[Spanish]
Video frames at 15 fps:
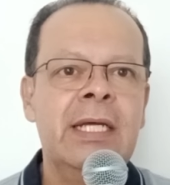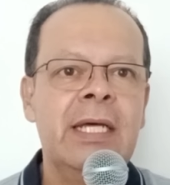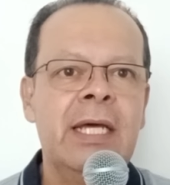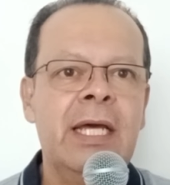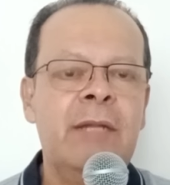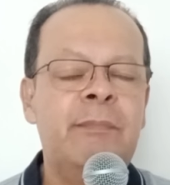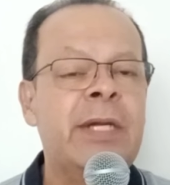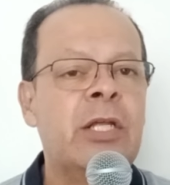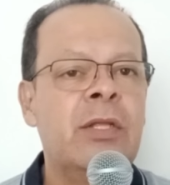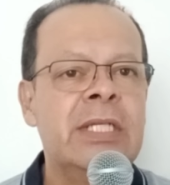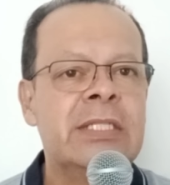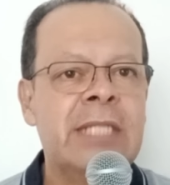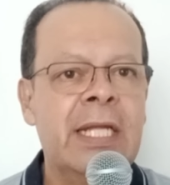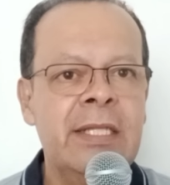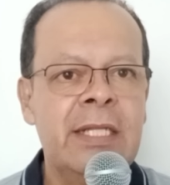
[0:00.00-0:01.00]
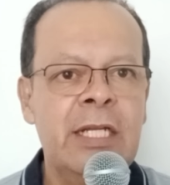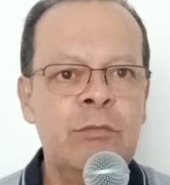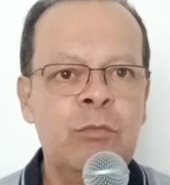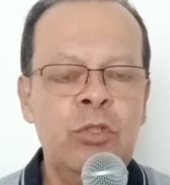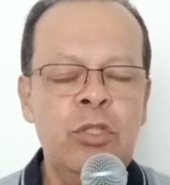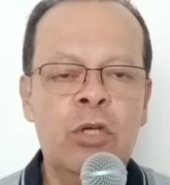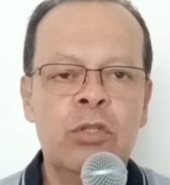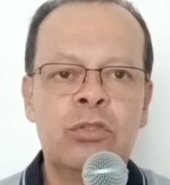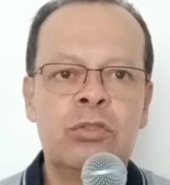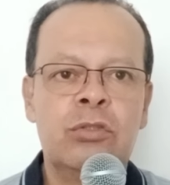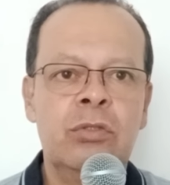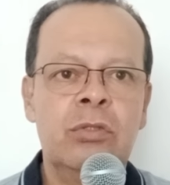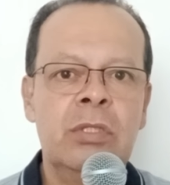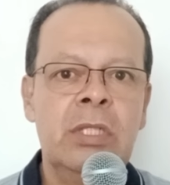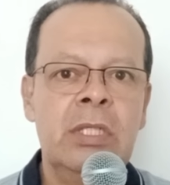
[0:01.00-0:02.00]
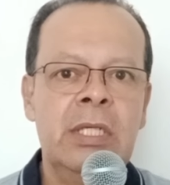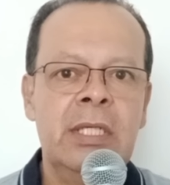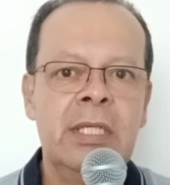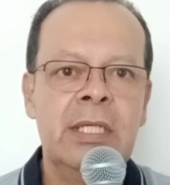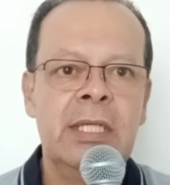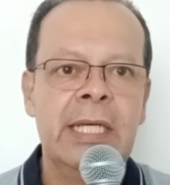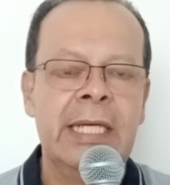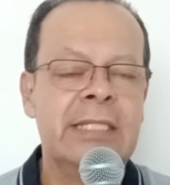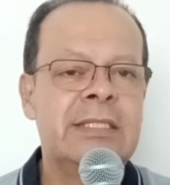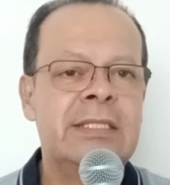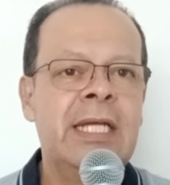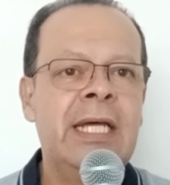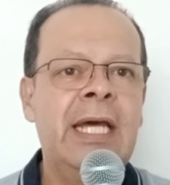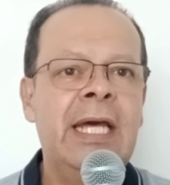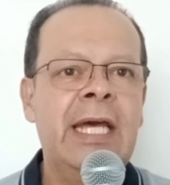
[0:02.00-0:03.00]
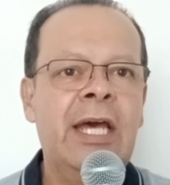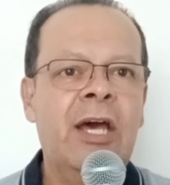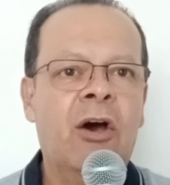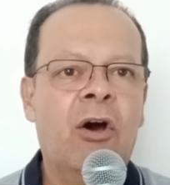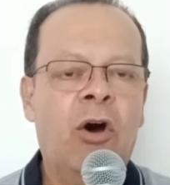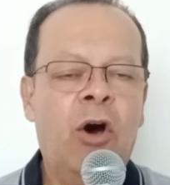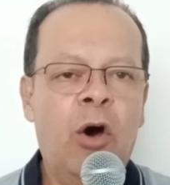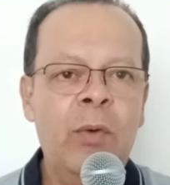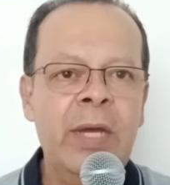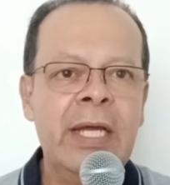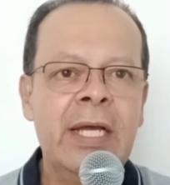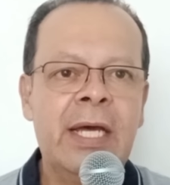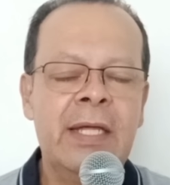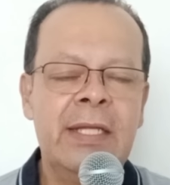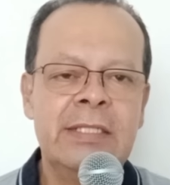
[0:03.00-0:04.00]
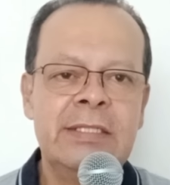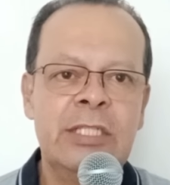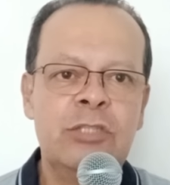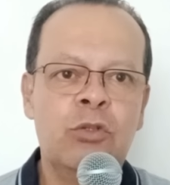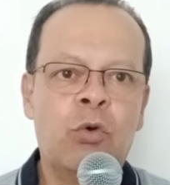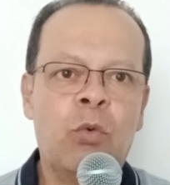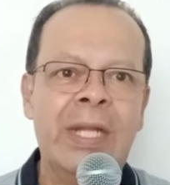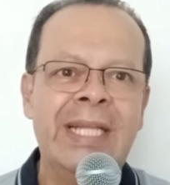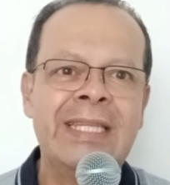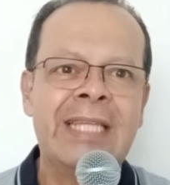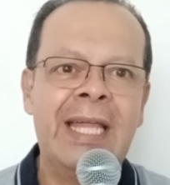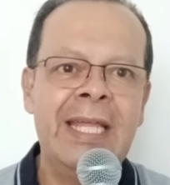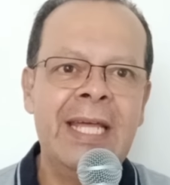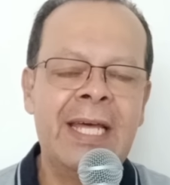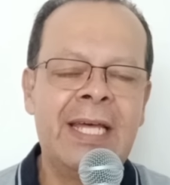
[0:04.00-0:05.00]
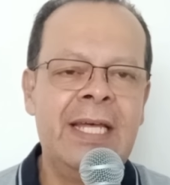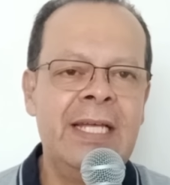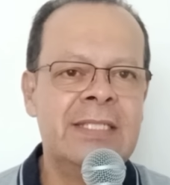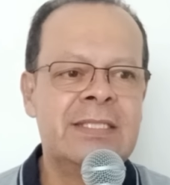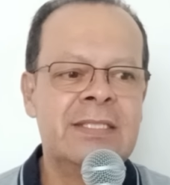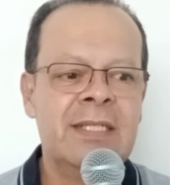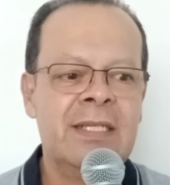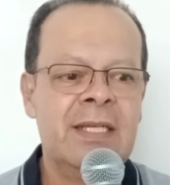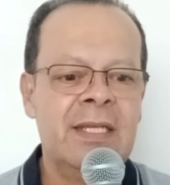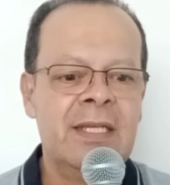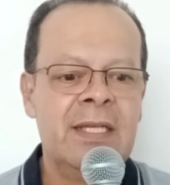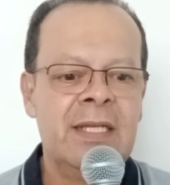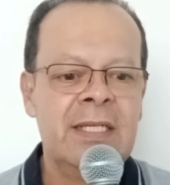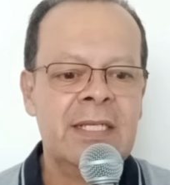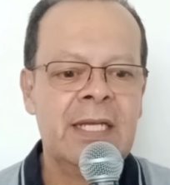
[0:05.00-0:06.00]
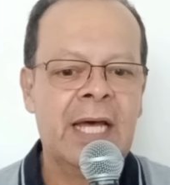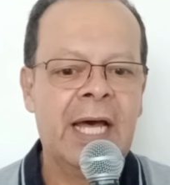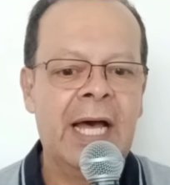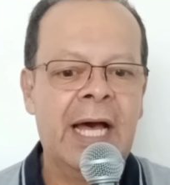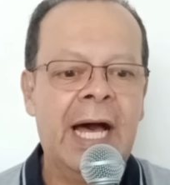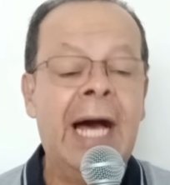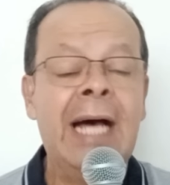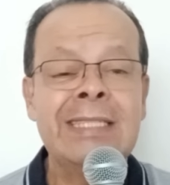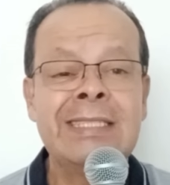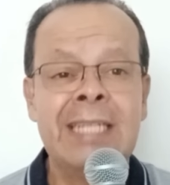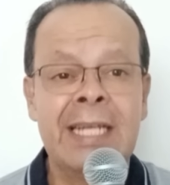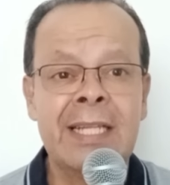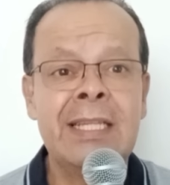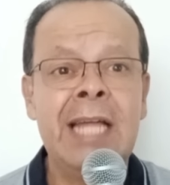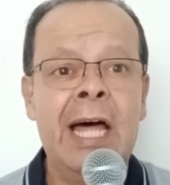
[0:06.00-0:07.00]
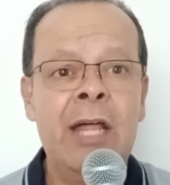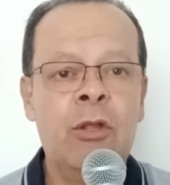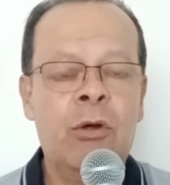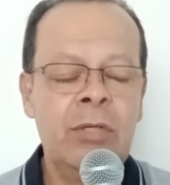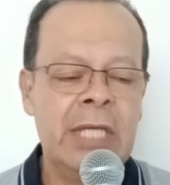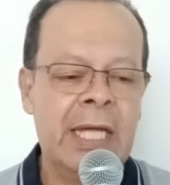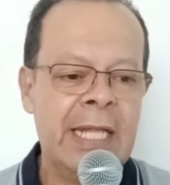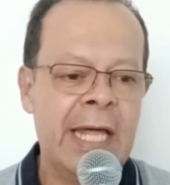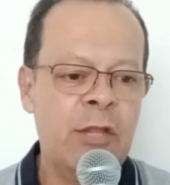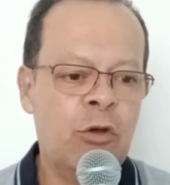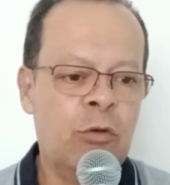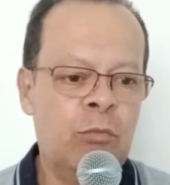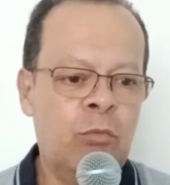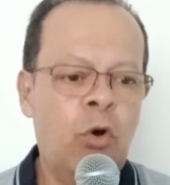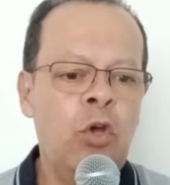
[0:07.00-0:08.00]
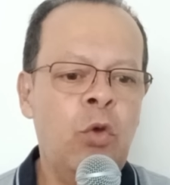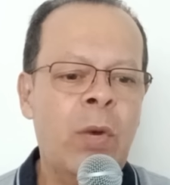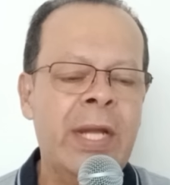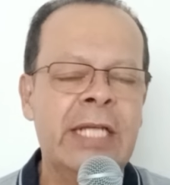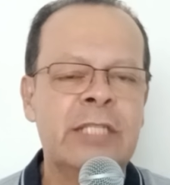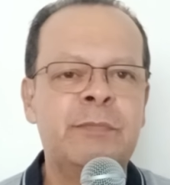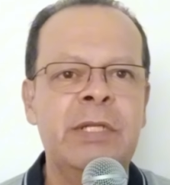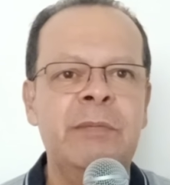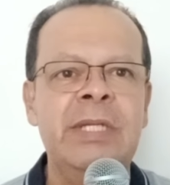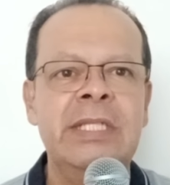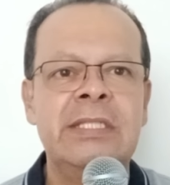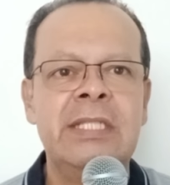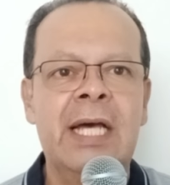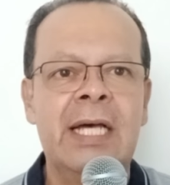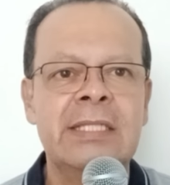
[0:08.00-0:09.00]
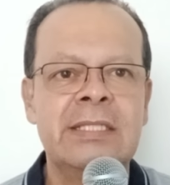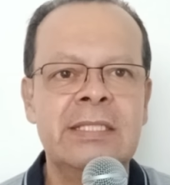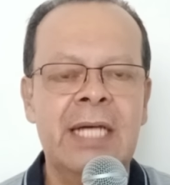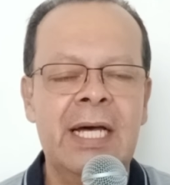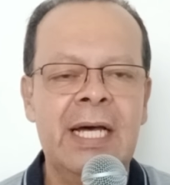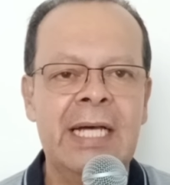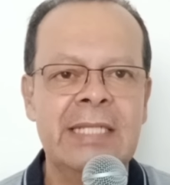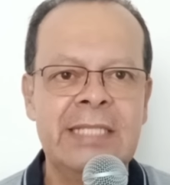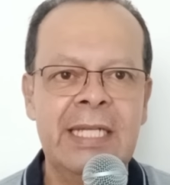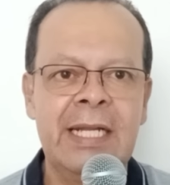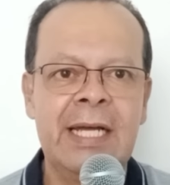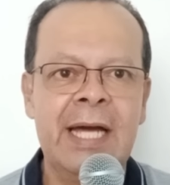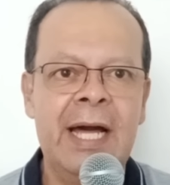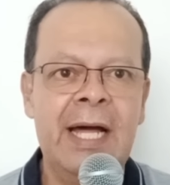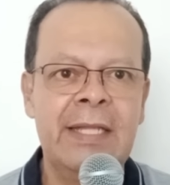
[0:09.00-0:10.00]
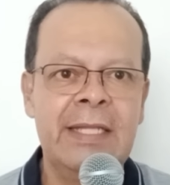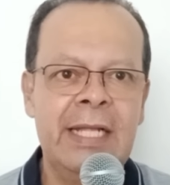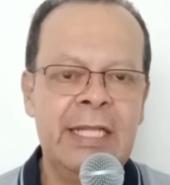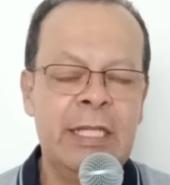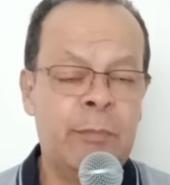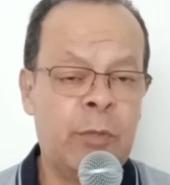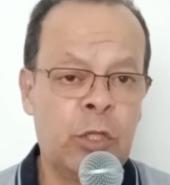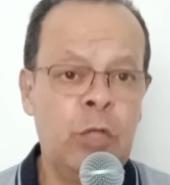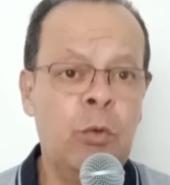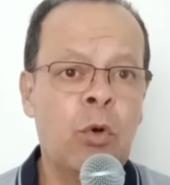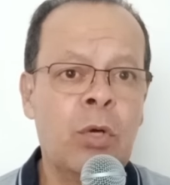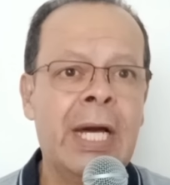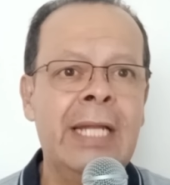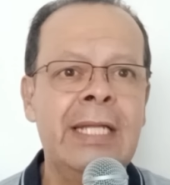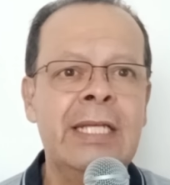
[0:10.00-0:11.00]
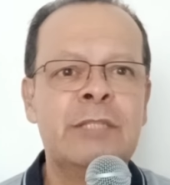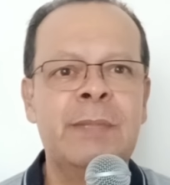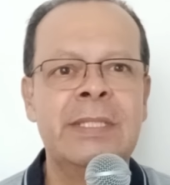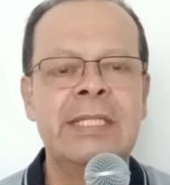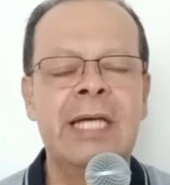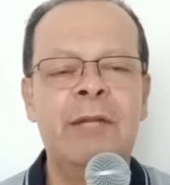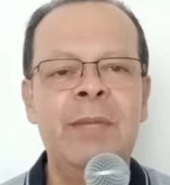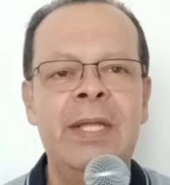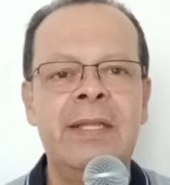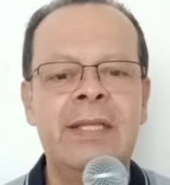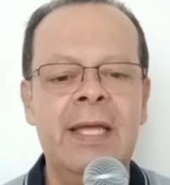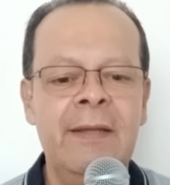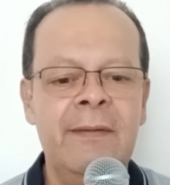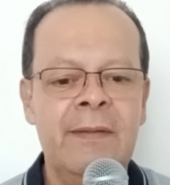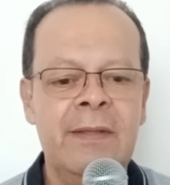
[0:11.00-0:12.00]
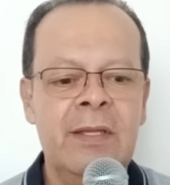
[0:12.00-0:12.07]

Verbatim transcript: el periodista Andrés Muñoz, este joven que desde su cuenta de X ha acertado y ha dado muy buenas primicias acerca del Deportivo Cali especialmente.